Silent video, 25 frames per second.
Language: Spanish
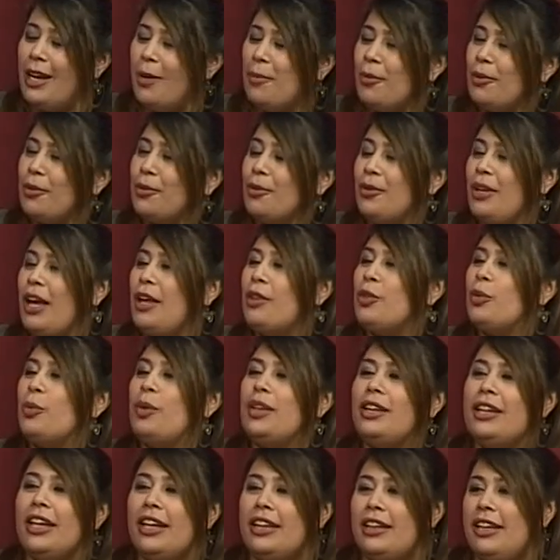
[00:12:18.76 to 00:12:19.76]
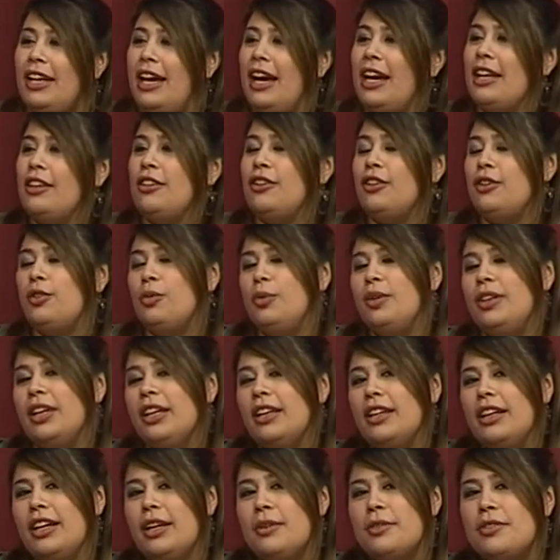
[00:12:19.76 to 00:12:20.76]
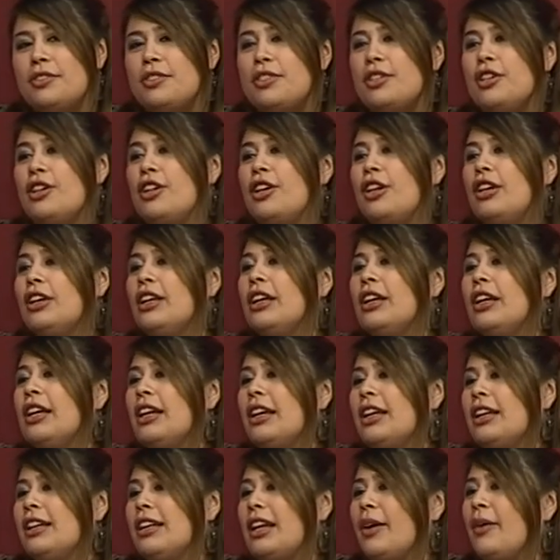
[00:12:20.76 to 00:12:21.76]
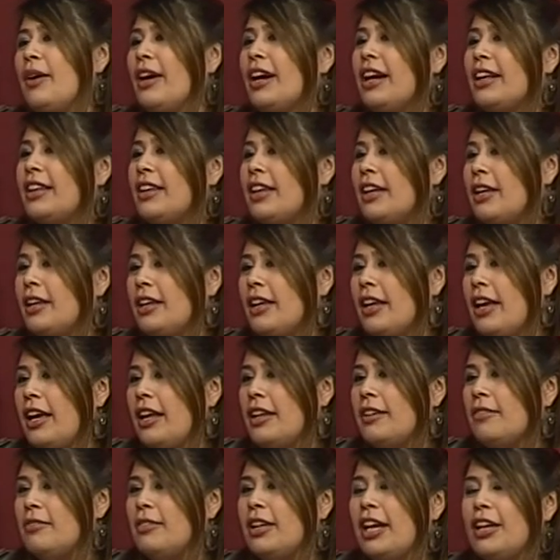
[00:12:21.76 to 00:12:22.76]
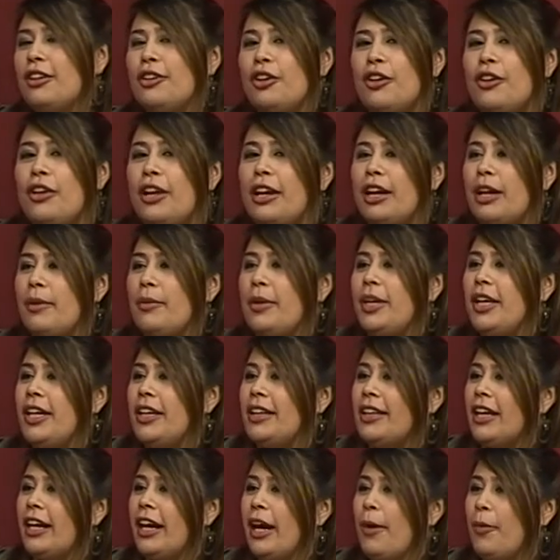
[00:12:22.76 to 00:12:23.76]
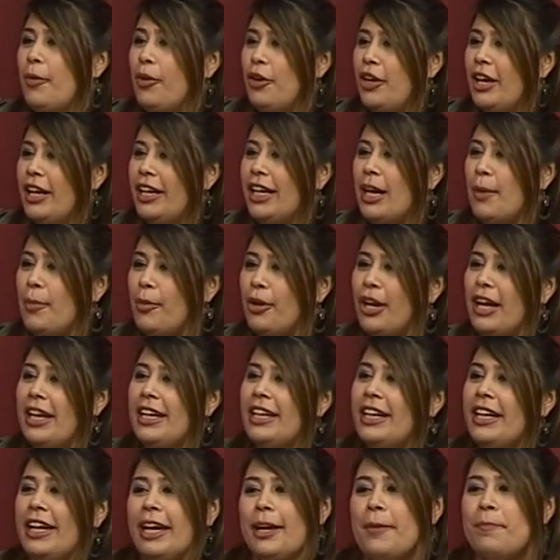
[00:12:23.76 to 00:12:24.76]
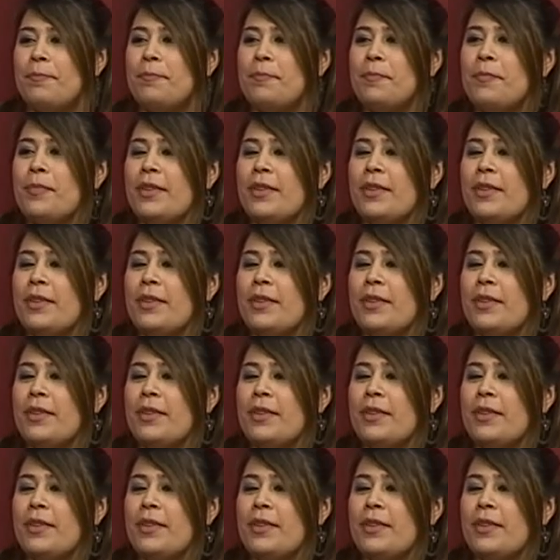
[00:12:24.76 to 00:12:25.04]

oportunidad, estuviste en teatro, estuviste en televisión, trabajaste en, teatros de revista, que bueno, leía por ahí que,